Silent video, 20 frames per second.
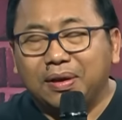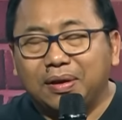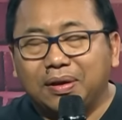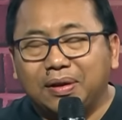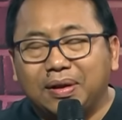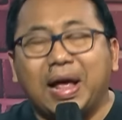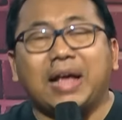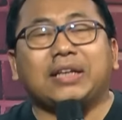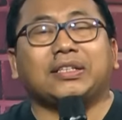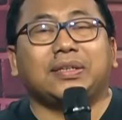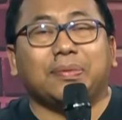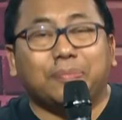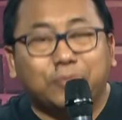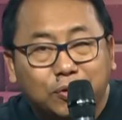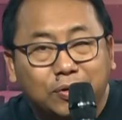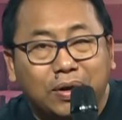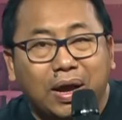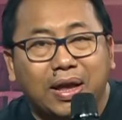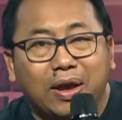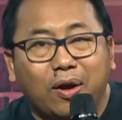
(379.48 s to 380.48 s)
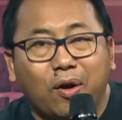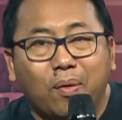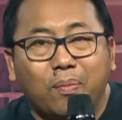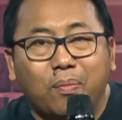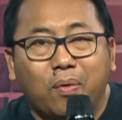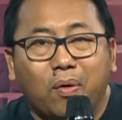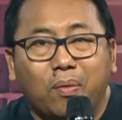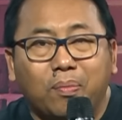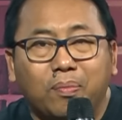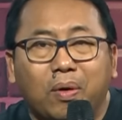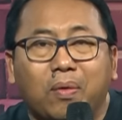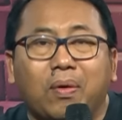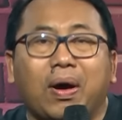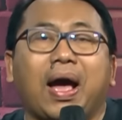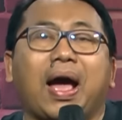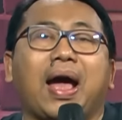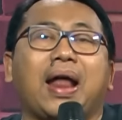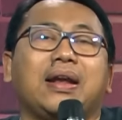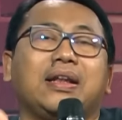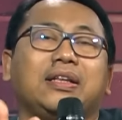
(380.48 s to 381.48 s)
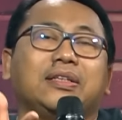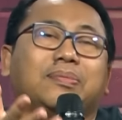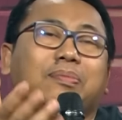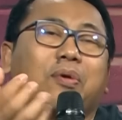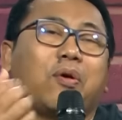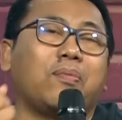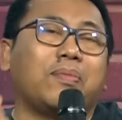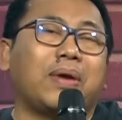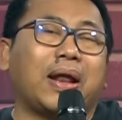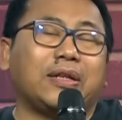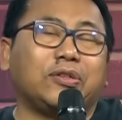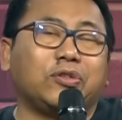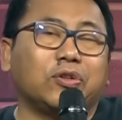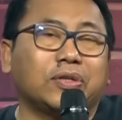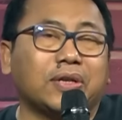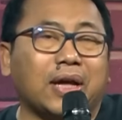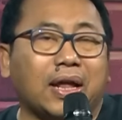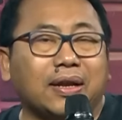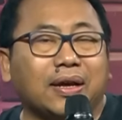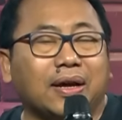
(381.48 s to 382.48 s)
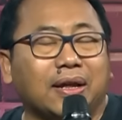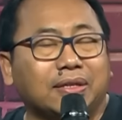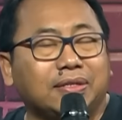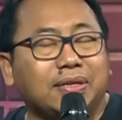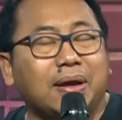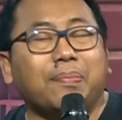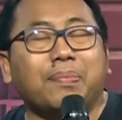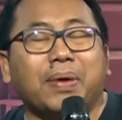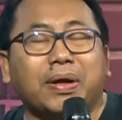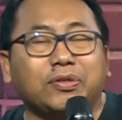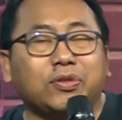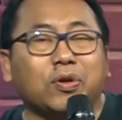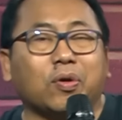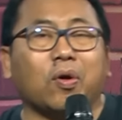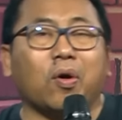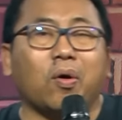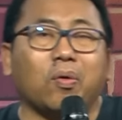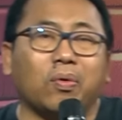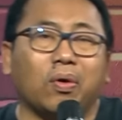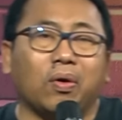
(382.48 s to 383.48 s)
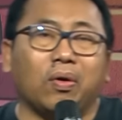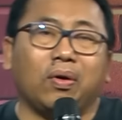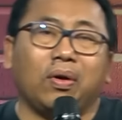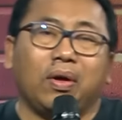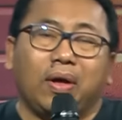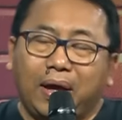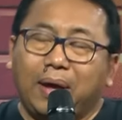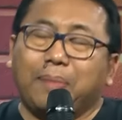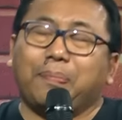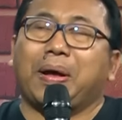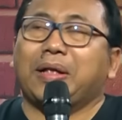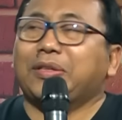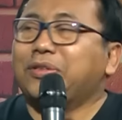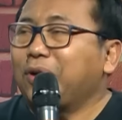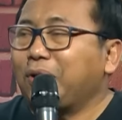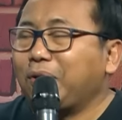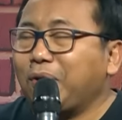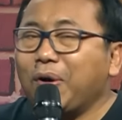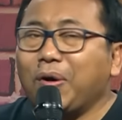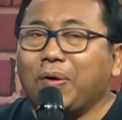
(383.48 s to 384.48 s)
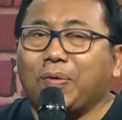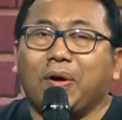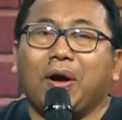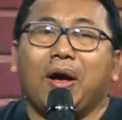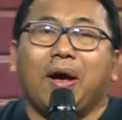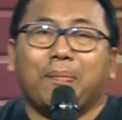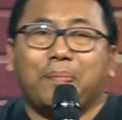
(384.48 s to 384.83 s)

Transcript: Nasdem juga yang ngomong bahwa Anies mau melanjutkan kerja Pak Jokowi. Eh Pak Jokowi.